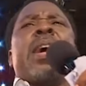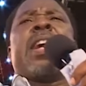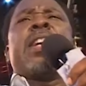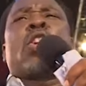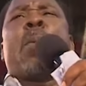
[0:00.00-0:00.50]

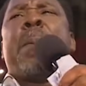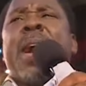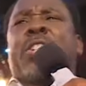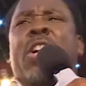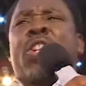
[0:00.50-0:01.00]
Commencez
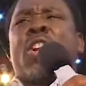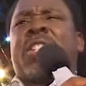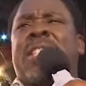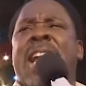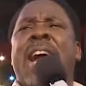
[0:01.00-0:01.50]
par
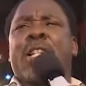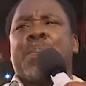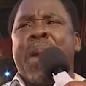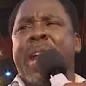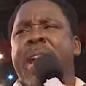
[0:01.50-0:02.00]
mentionner ces
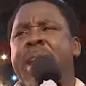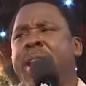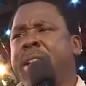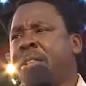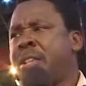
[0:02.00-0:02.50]

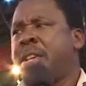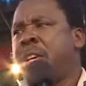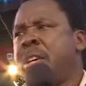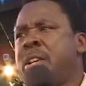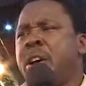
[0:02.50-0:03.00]
cauchemars
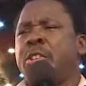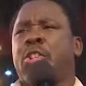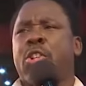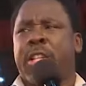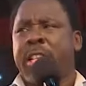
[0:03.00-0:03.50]
que
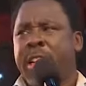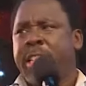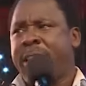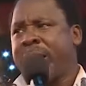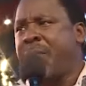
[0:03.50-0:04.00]
votre
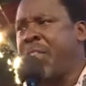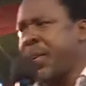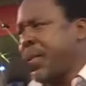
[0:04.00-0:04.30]
situation vous